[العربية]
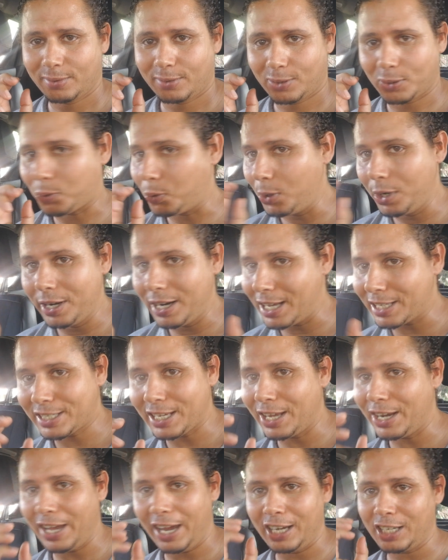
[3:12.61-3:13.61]
تقول الناس
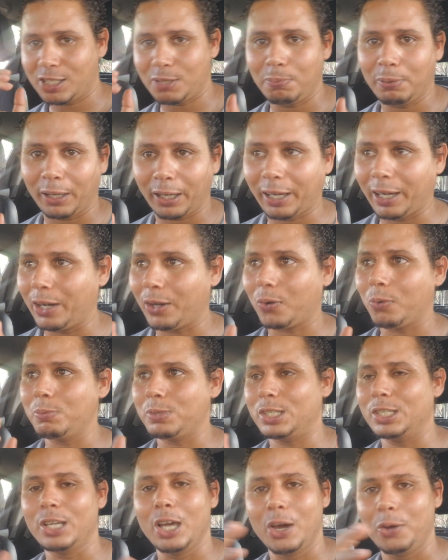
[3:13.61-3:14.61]
انا عايش بخير
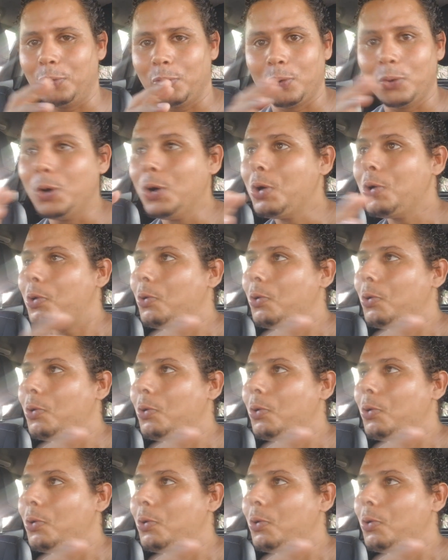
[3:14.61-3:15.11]
ومزيان